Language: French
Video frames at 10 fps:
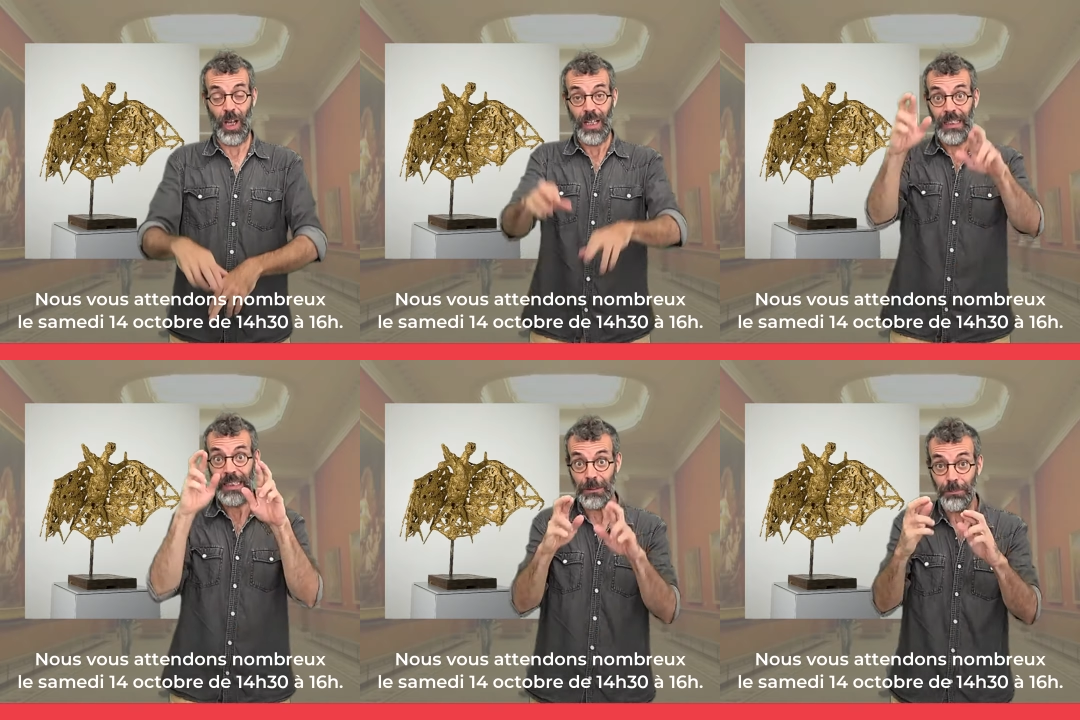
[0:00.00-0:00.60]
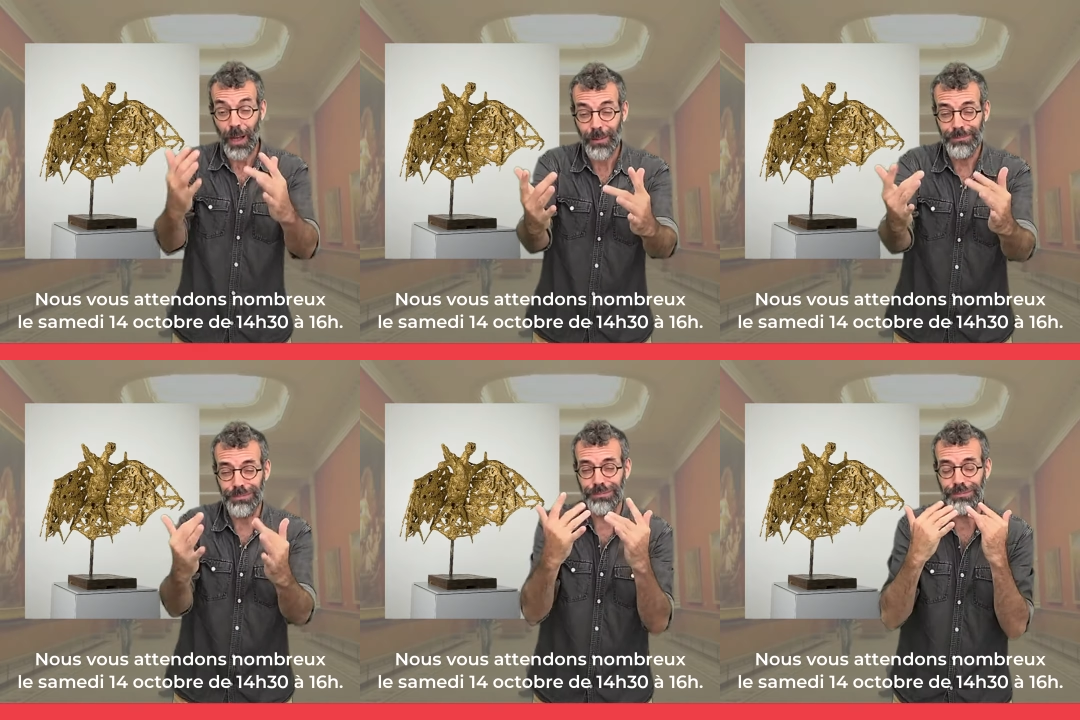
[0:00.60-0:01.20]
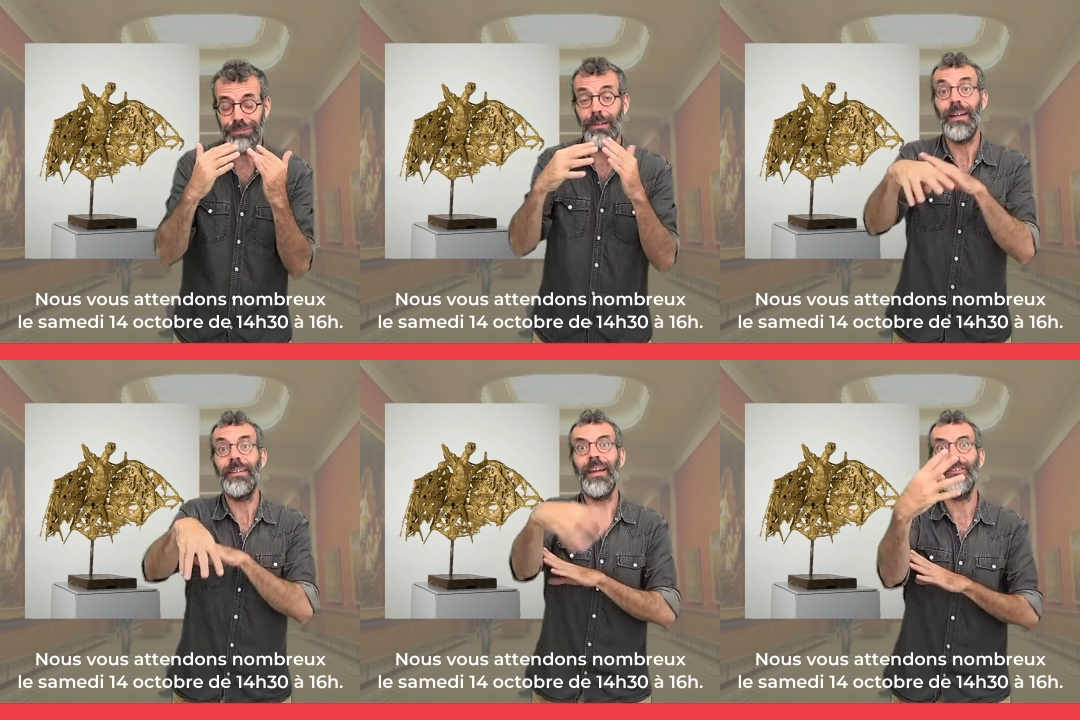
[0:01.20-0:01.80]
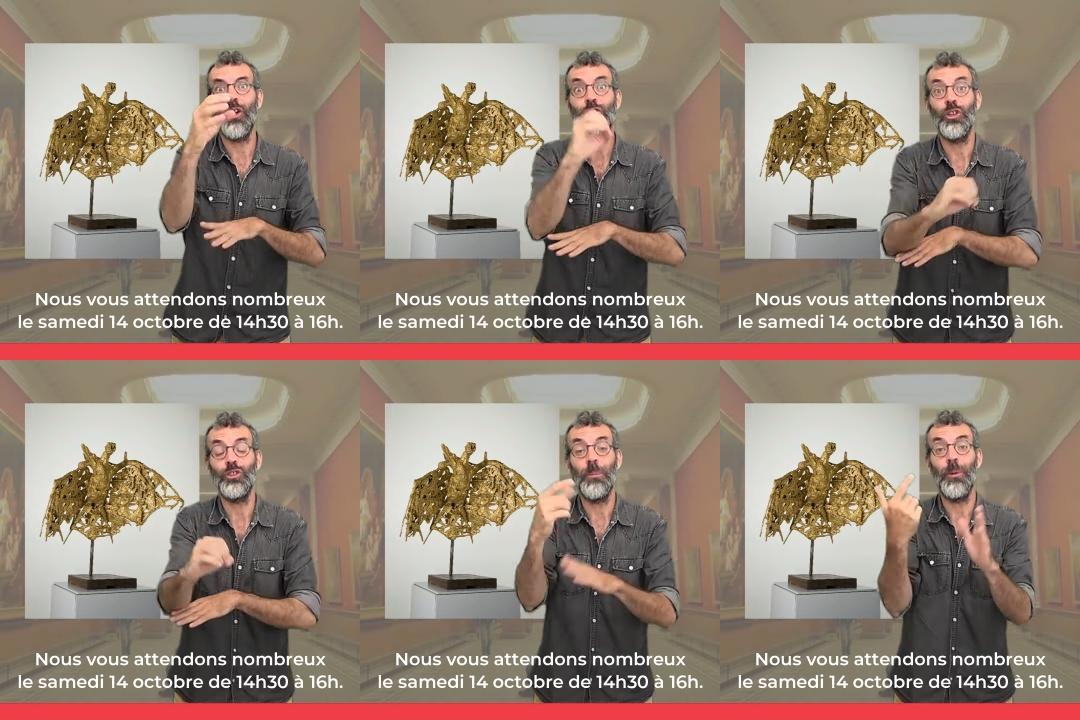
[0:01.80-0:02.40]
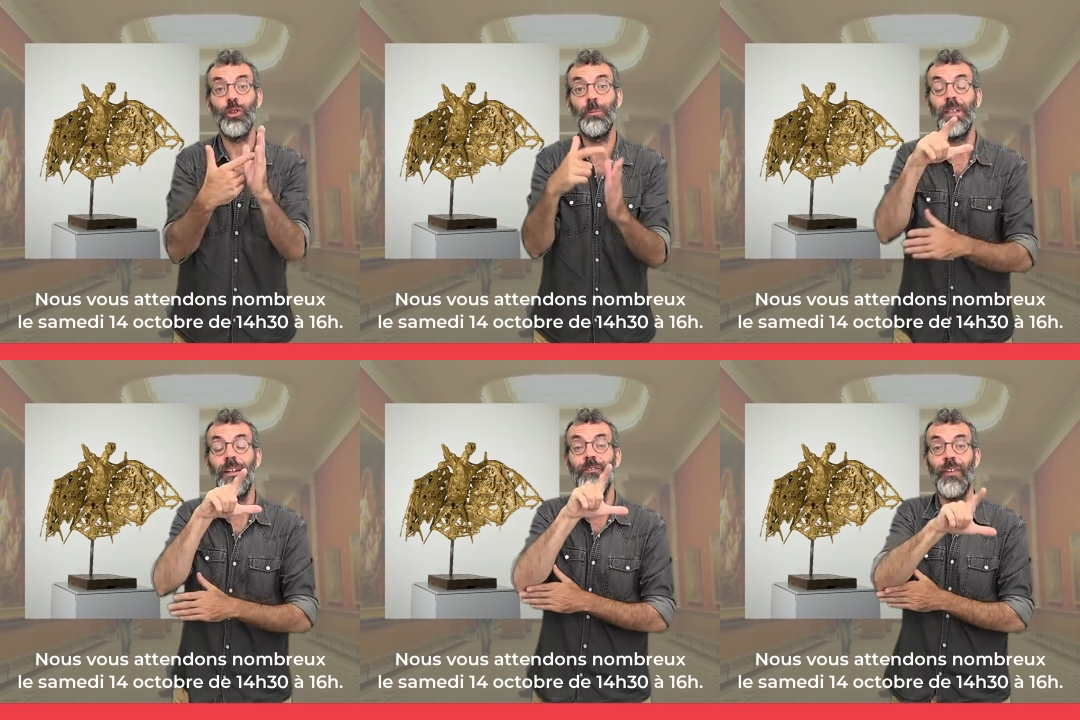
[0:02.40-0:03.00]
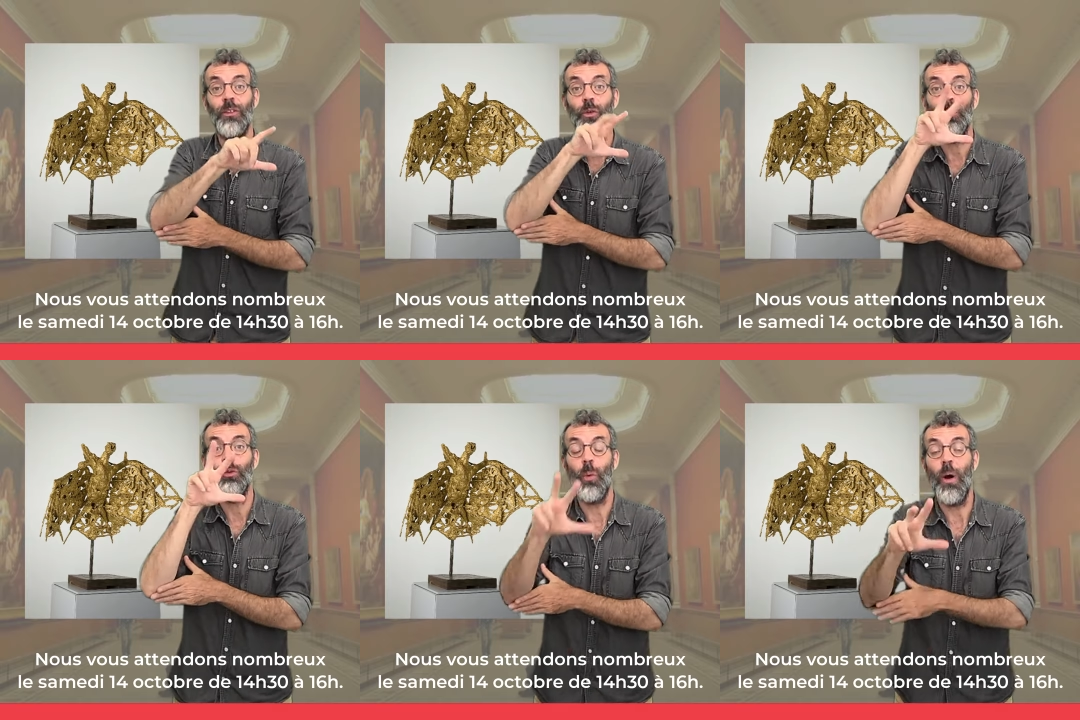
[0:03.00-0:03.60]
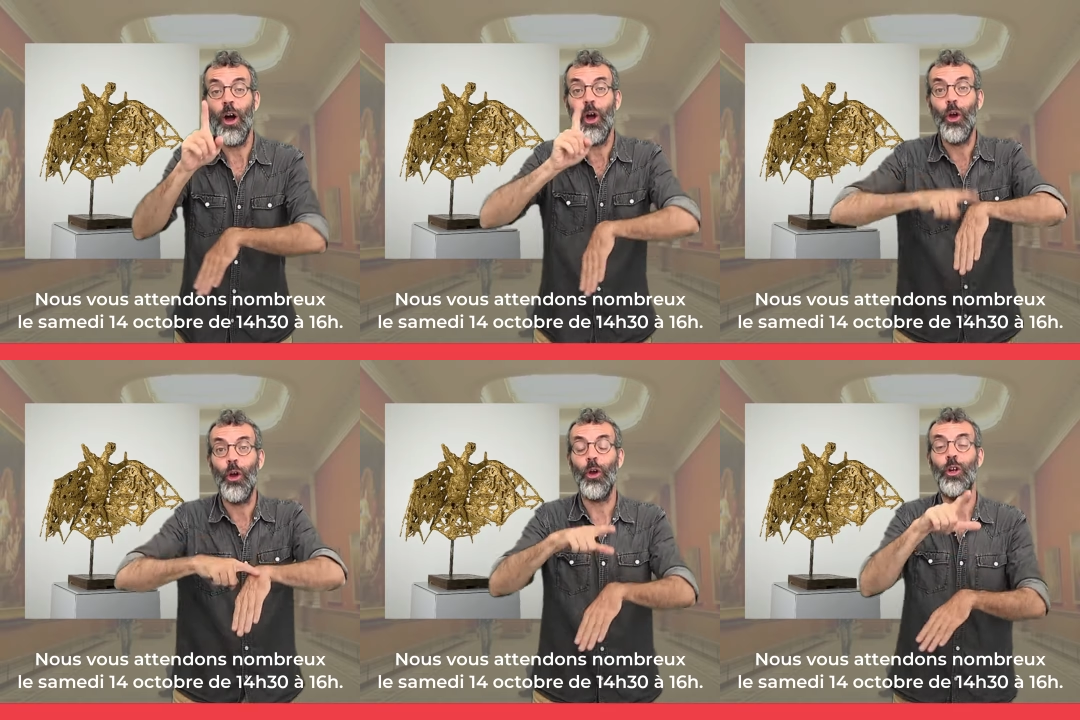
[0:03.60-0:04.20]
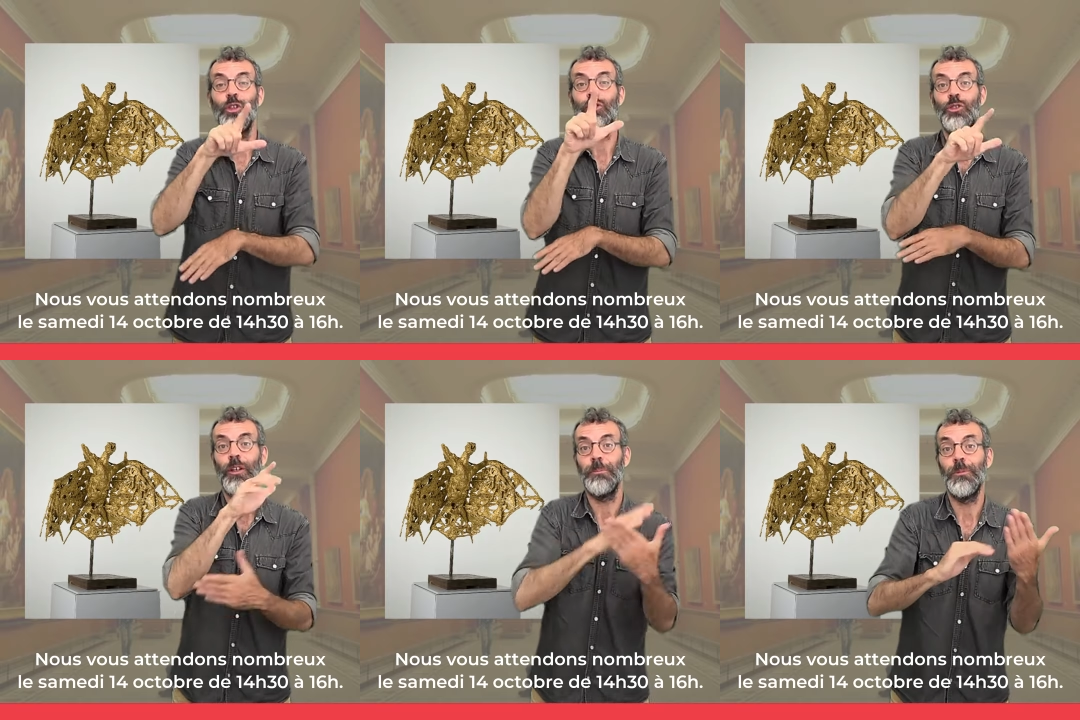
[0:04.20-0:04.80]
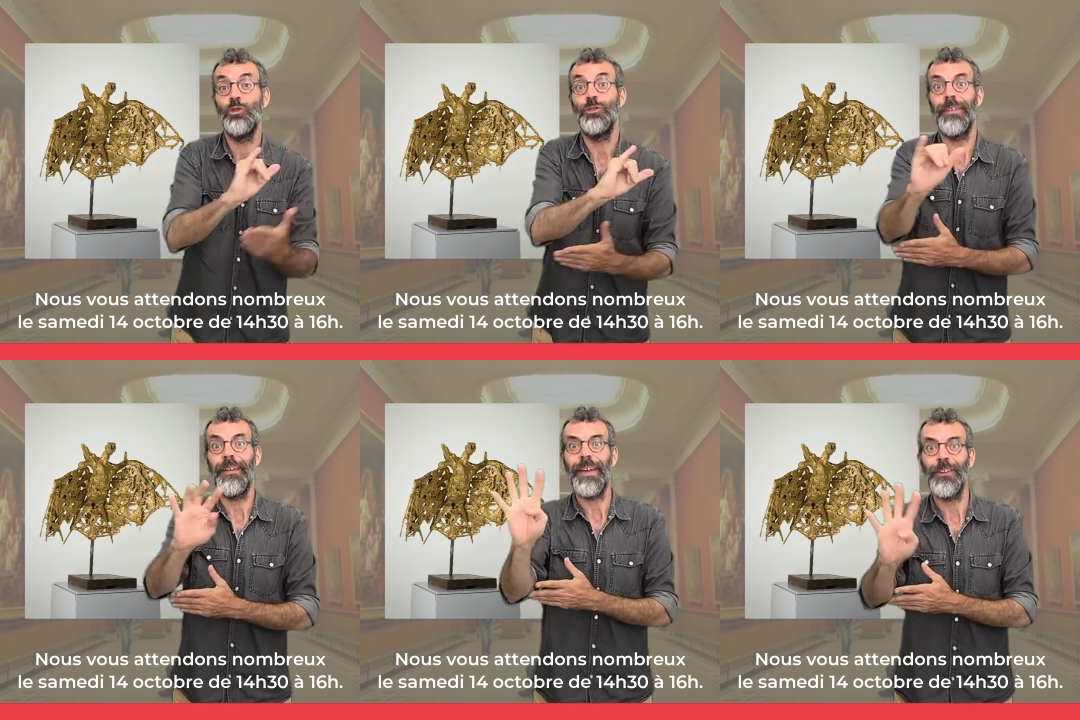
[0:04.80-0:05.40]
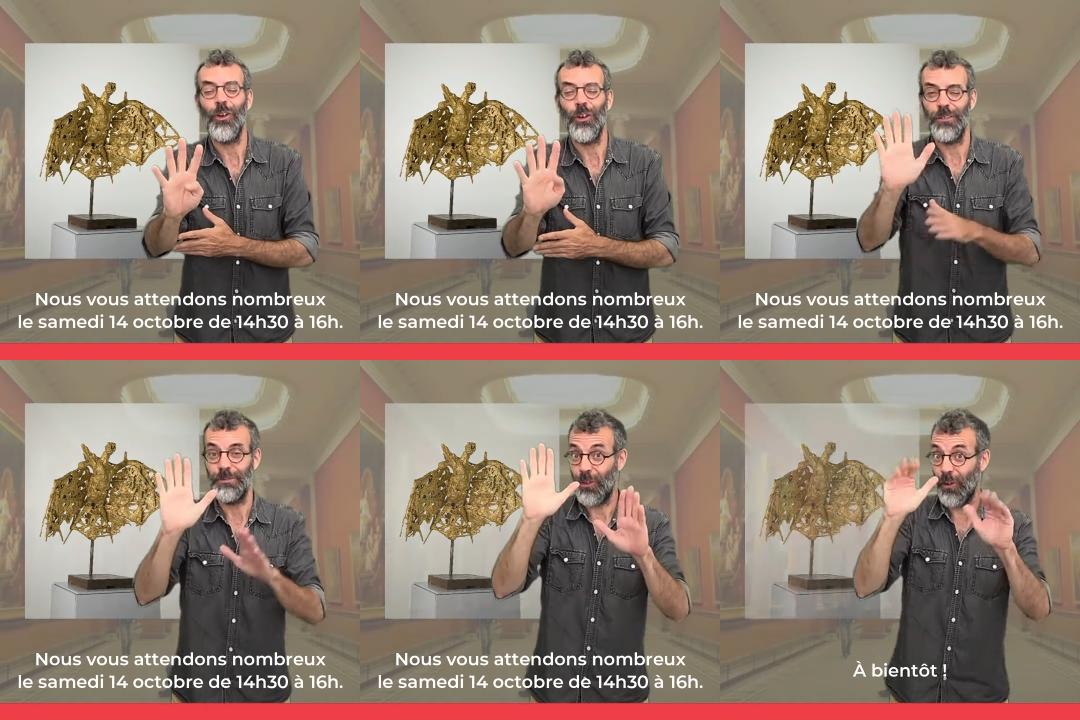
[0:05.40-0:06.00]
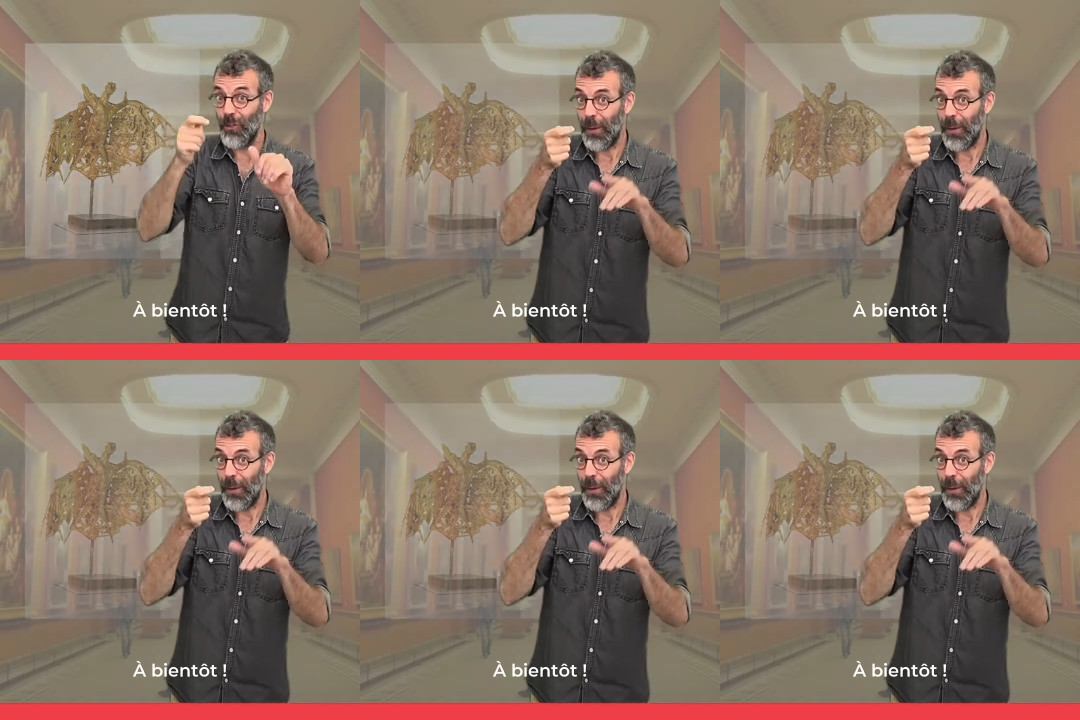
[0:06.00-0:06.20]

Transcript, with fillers: Nous vous attendons nombreux le samedi 14 octobre 2023 de 14h30 à 16h.